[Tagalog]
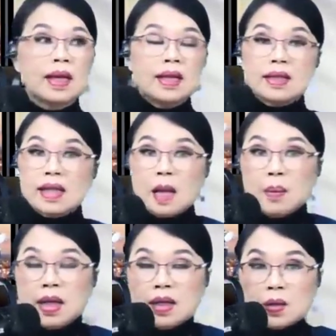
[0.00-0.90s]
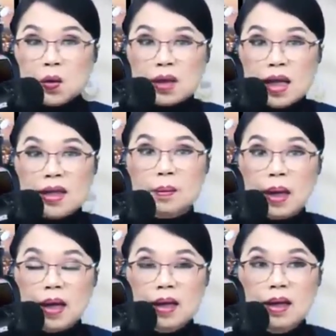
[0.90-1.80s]
Sinabi na ni Scorial 'di
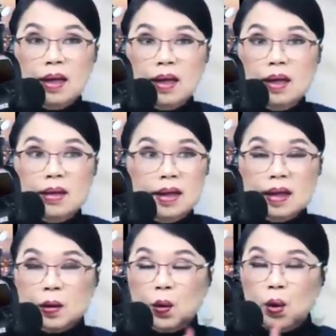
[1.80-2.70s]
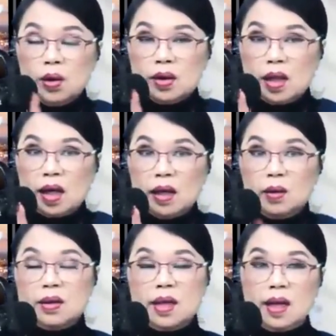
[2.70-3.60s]
ba? Na nandoon sa
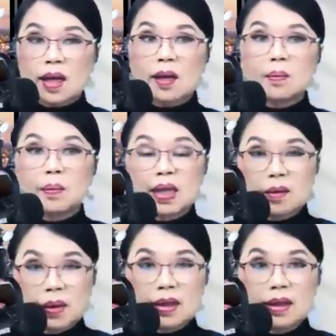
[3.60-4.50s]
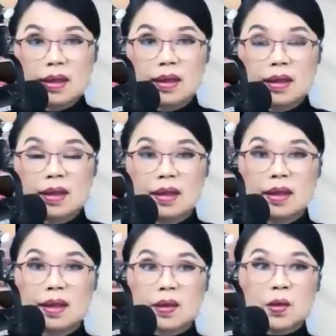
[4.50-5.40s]
ano sa Bilibid.
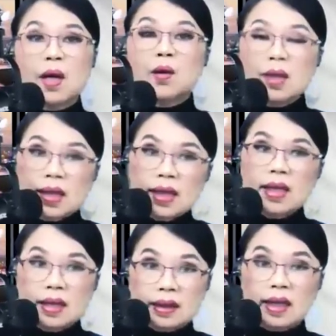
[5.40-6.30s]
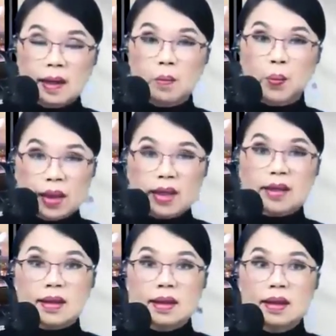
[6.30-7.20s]
So anong hiniintay ng
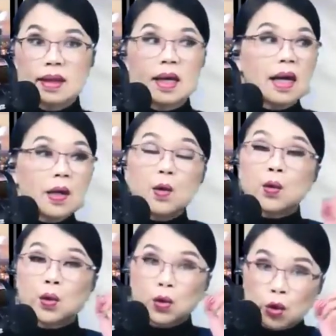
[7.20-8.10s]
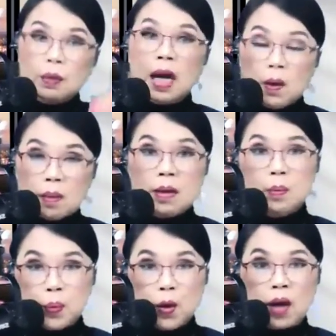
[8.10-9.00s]
pulis? Ngayon, kung tumawag
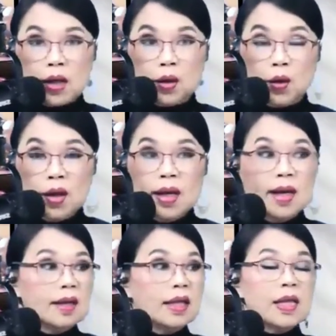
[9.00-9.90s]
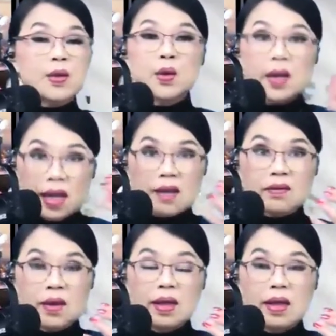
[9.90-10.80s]
man po kayo, did you give